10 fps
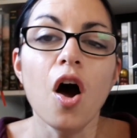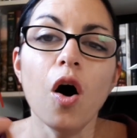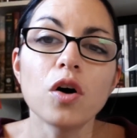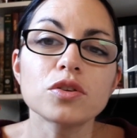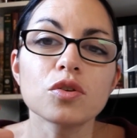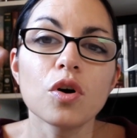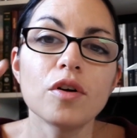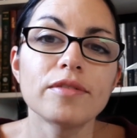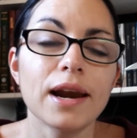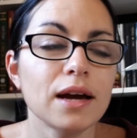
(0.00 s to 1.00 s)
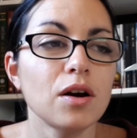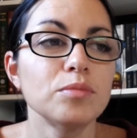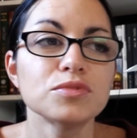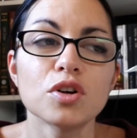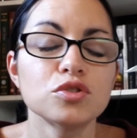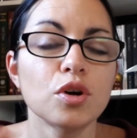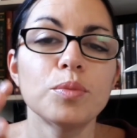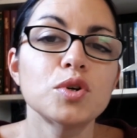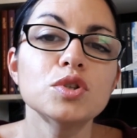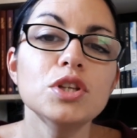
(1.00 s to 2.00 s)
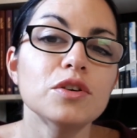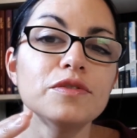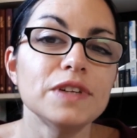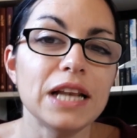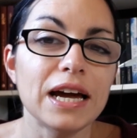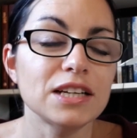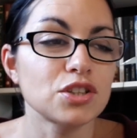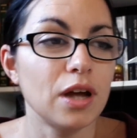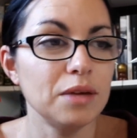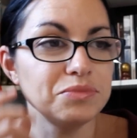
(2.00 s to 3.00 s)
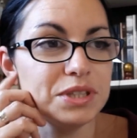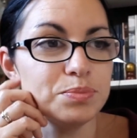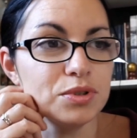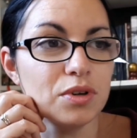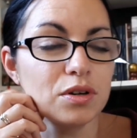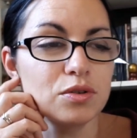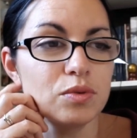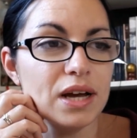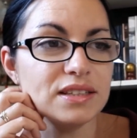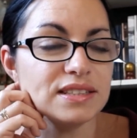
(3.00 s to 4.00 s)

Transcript: entre eux, voilà, comme dans, beaucoup de villages, hein, un petit peu dans le coin,